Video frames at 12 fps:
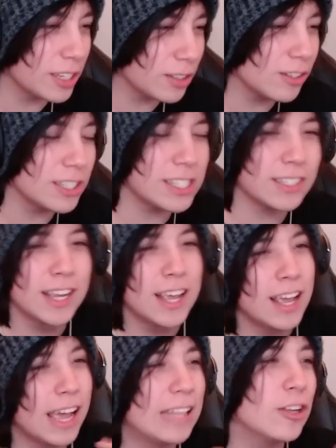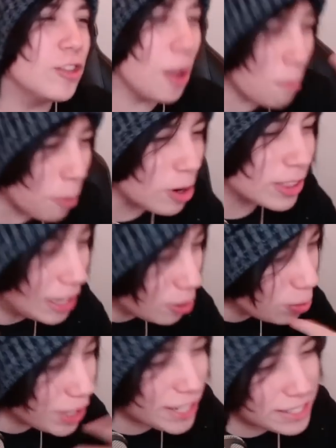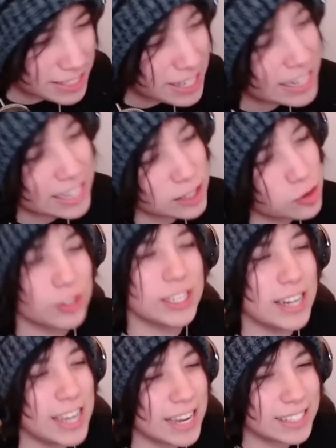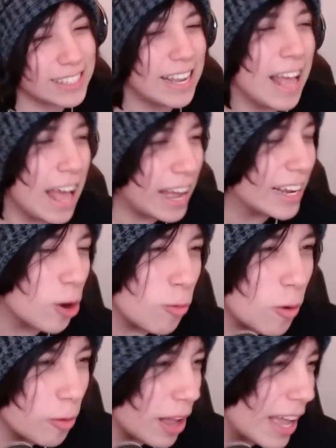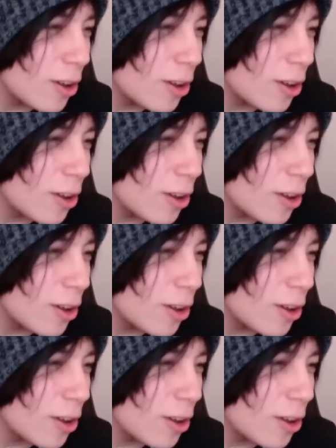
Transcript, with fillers: Entonces, entonces no importa, yo voy a decir las groserías a como,